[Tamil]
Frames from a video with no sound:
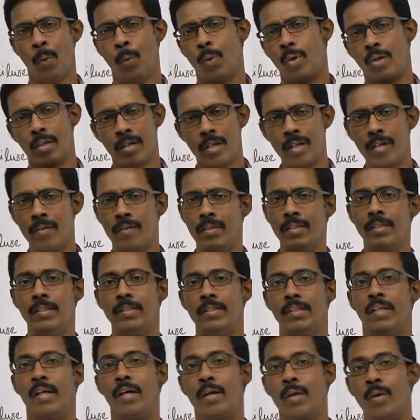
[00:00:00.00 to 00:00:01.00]
ஒரு தடவை
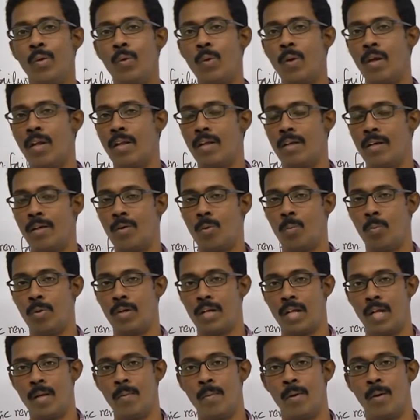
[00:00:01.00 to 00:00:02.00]
வந்துச்சுன்னா க்யூர் இருக்க ரொம்ப
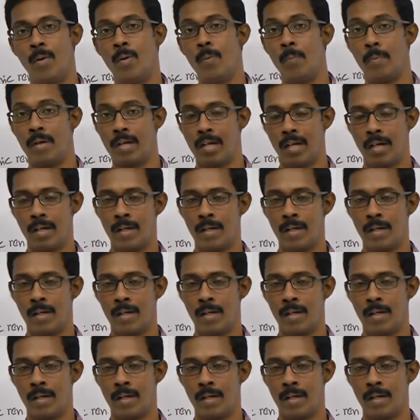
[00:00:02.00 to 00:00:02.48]
டைம் ஆகும் பட்